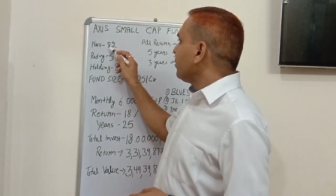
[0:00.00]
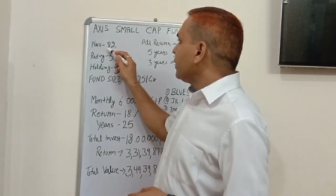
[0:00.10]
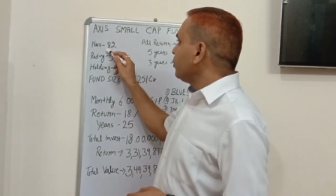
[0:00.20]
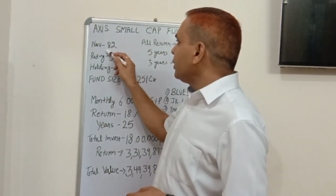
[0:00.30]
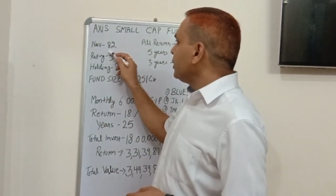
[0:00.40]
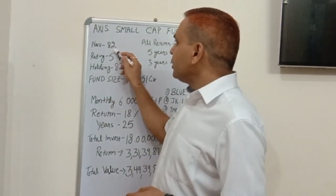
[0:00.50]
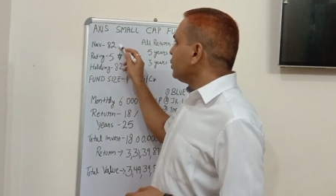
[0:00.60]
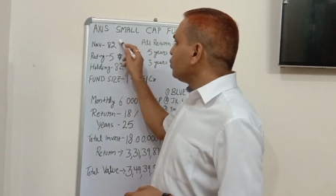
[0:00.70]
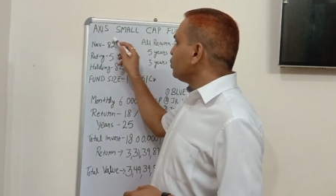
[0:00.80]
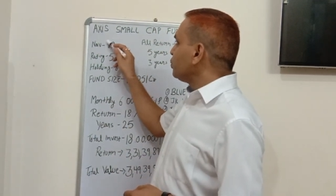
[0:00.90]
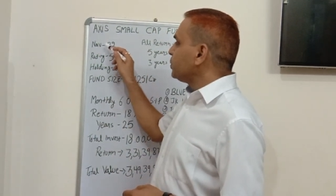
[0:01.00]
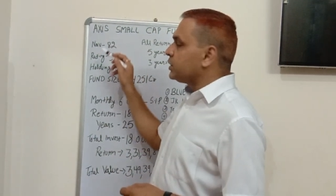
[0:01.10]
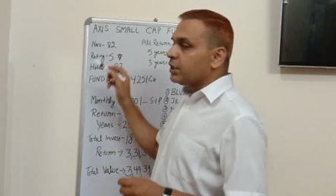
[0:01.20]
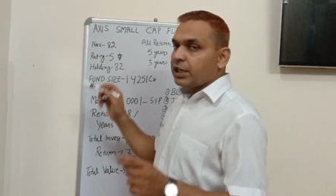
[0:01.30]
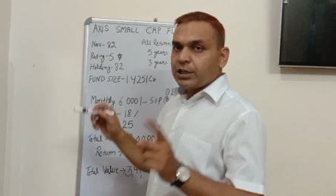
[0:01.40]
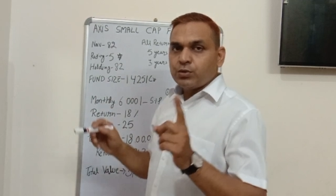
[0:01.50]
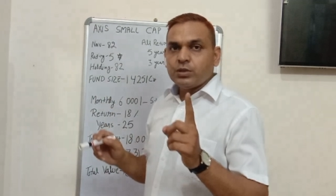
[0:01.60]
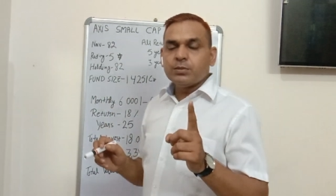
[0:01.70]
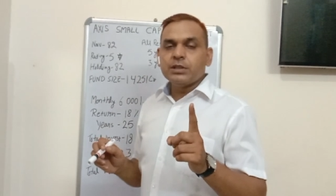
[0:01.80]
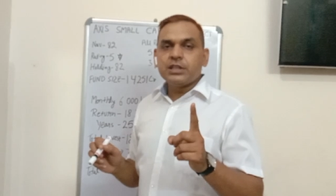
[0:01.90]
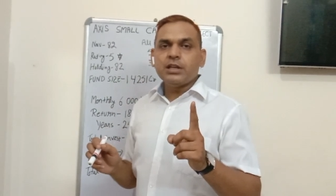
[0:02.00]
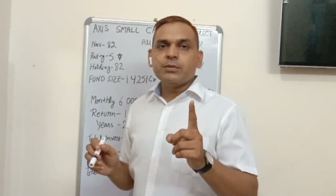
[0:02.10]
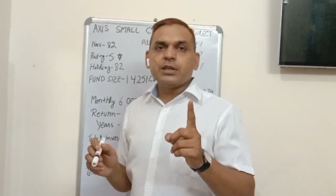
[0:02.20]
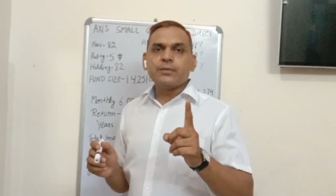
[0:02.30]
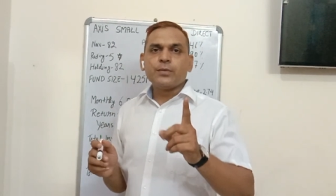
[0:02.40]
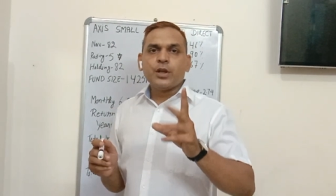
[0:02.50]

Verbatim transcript: मान लो एट्टी टू रुपीज़ की एक यूनिट मिलती है हमें